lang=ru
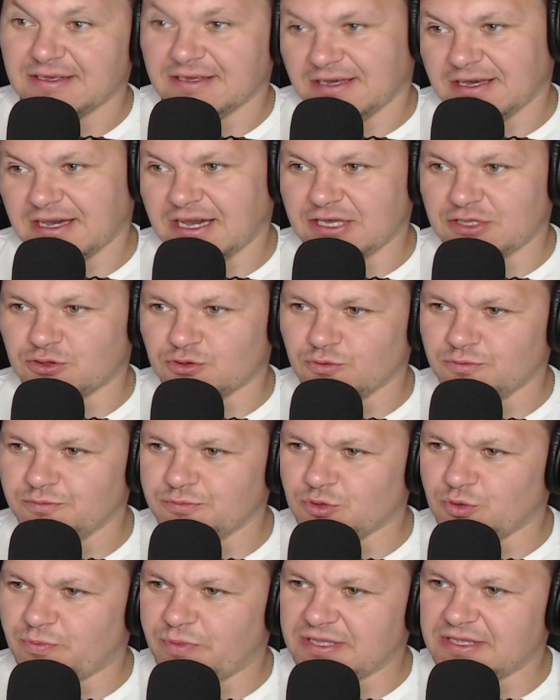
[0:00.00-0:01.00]
Айтуб,
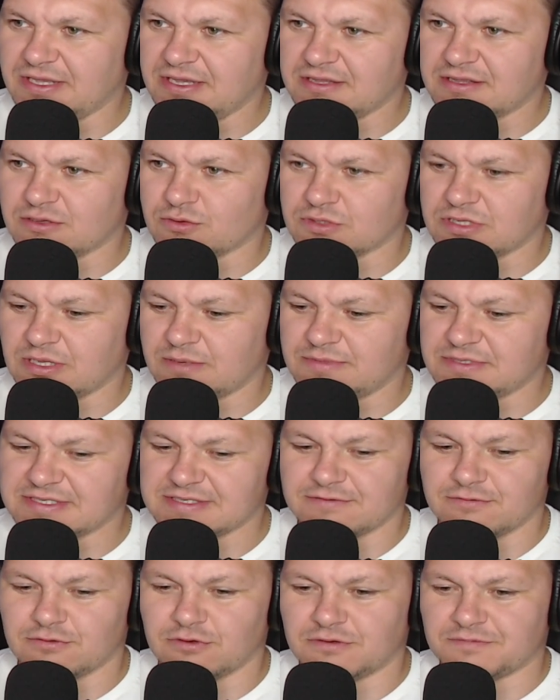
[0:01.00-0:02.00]
ну понятно, куда без
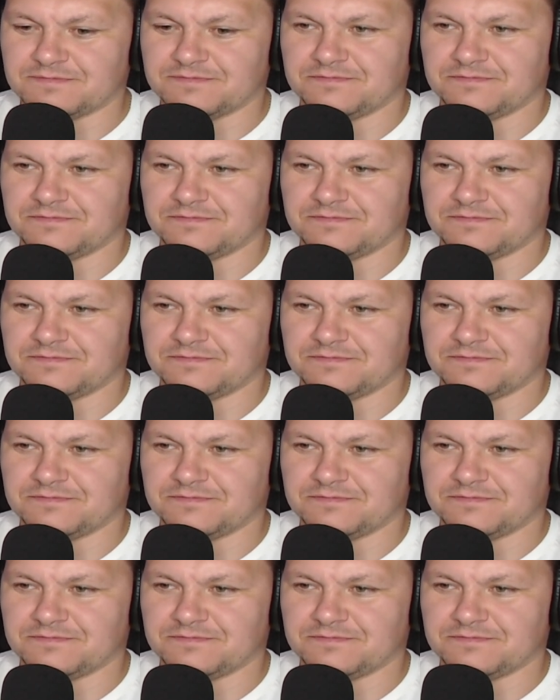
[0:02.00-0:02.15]
него.